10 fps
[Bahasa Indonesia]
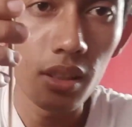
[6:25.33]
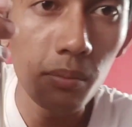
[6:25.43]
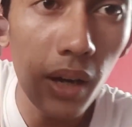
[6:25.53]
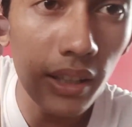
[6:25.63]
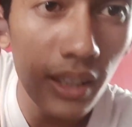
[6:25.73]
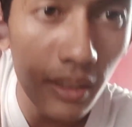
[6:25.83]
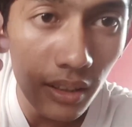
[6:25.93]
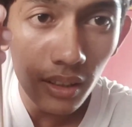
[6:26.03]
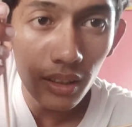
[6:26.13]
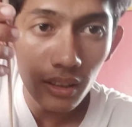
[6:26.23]
di
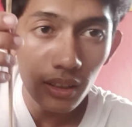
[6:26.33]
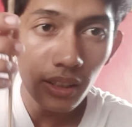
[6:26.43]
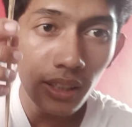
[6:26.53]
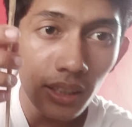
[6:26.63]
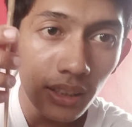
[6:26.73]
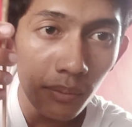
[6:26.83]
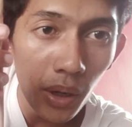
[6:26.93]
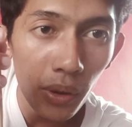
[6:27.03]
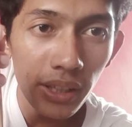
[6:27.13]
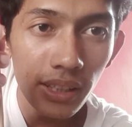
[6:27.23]
bagian ikatan
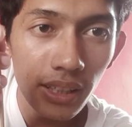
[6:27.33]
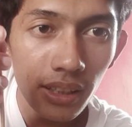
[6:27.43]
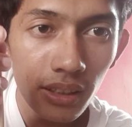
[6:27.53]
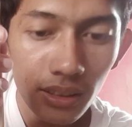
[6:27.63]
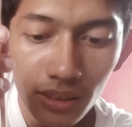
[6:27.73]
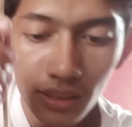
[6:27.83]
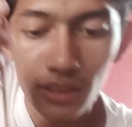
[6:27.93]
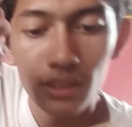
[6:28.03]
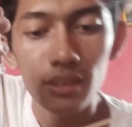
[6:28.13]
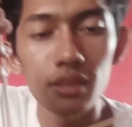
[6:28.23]
bawah ini
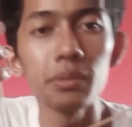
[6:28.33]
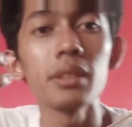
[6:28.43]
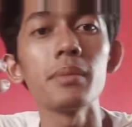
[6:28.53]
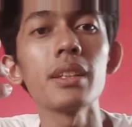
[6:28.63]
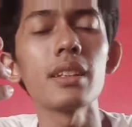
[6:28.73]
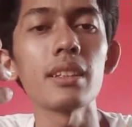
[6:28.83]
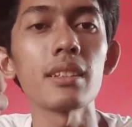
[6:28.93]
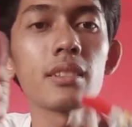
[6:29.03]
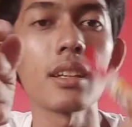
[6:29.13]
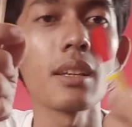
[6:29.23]
teman-teman
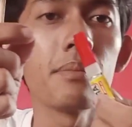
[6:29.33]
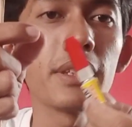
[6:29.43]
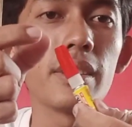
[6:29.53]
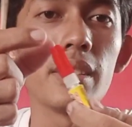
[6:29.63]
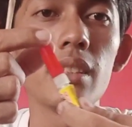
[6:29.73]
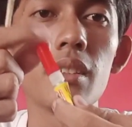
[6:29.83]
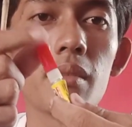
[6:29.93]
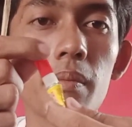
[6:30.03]
teteskan lem besi